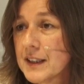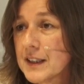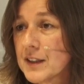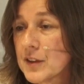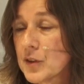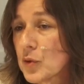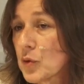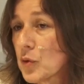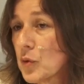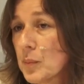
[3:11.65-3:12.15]

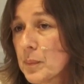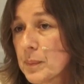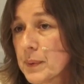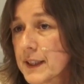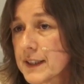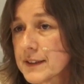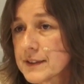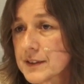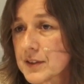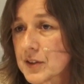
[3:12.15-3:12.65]
no
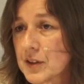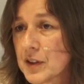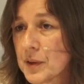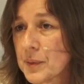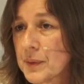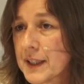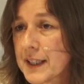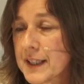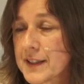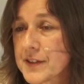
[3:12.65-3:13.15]
cumplen con la
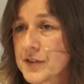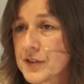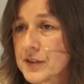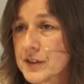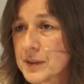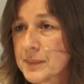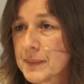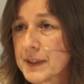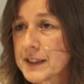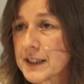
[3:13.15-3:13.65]

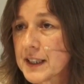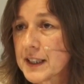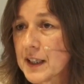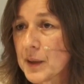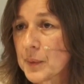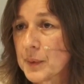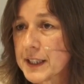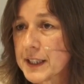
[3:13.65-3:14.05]
obligación de mantener la